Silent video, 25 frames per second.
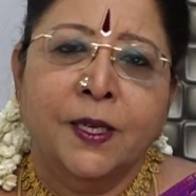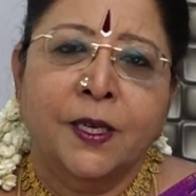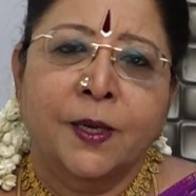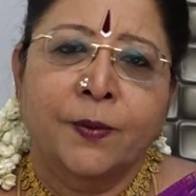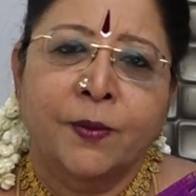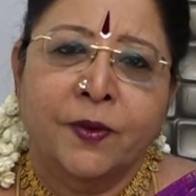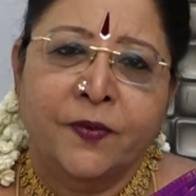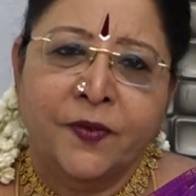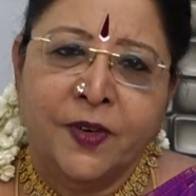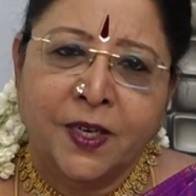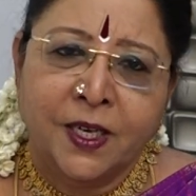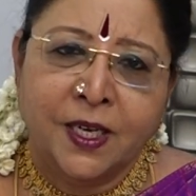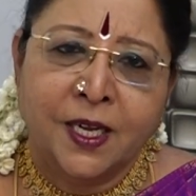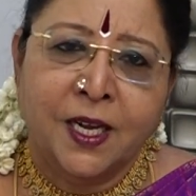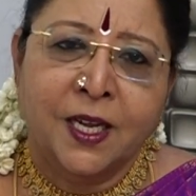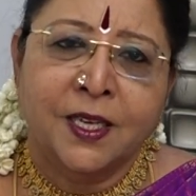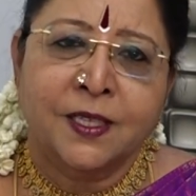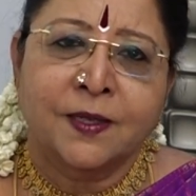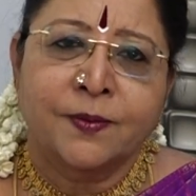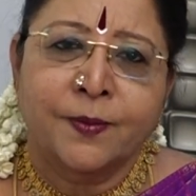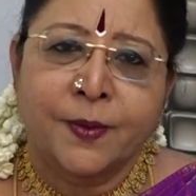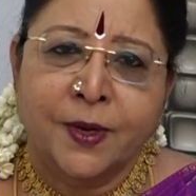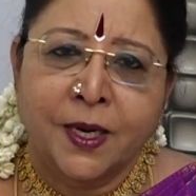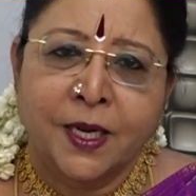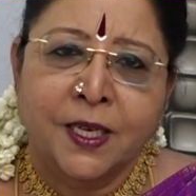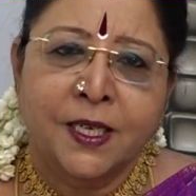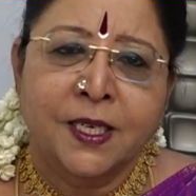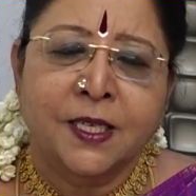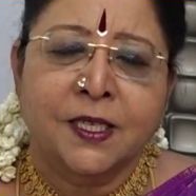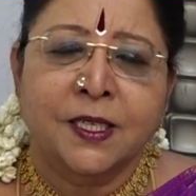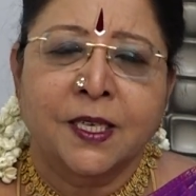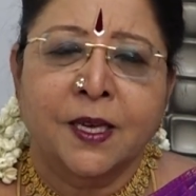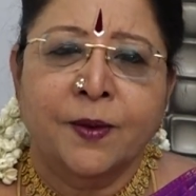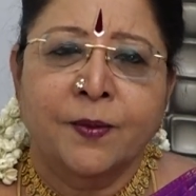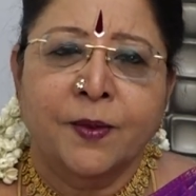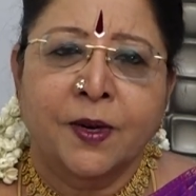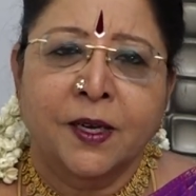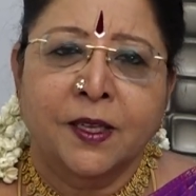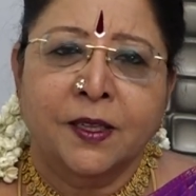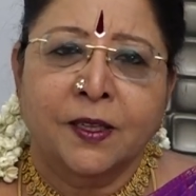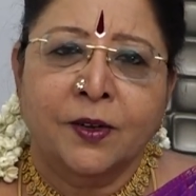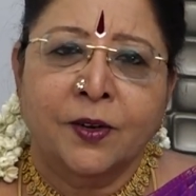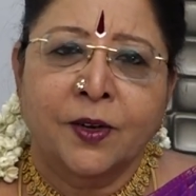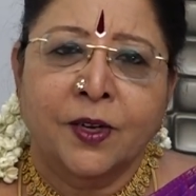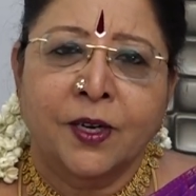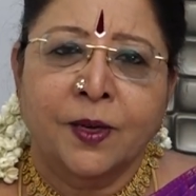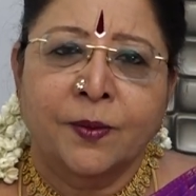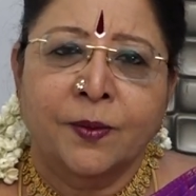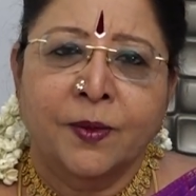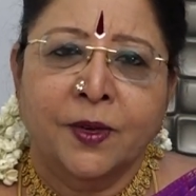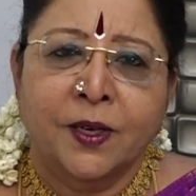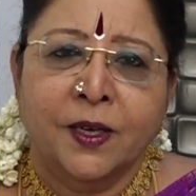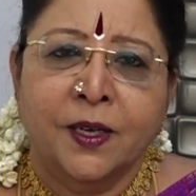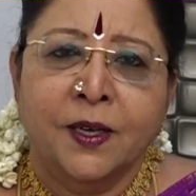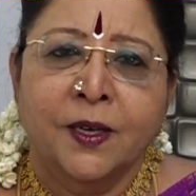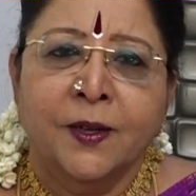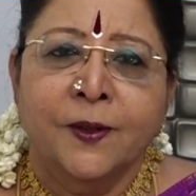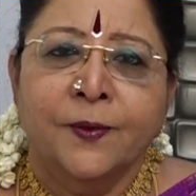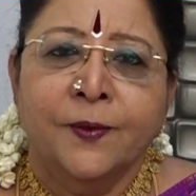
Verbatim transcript: நம்ம வீட்டில் மளிகை சாமானத்தோடு நம்ம